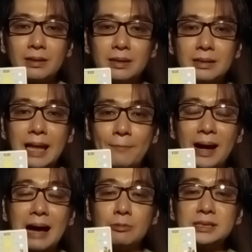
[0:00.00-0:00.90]
tanpa
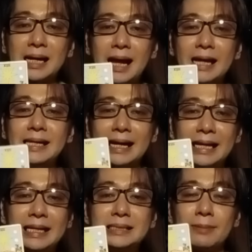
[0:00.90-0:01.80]
kamu sadari dan
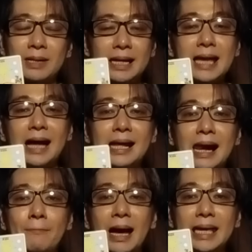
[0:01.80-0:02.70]
ini sebenarnya
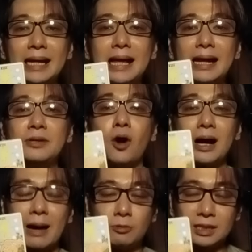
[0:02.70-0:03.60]
adalah bagian dari doa
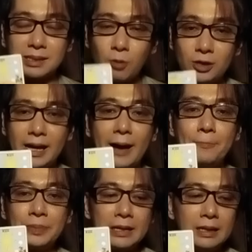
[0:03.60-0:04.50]
kamu tersebut ya.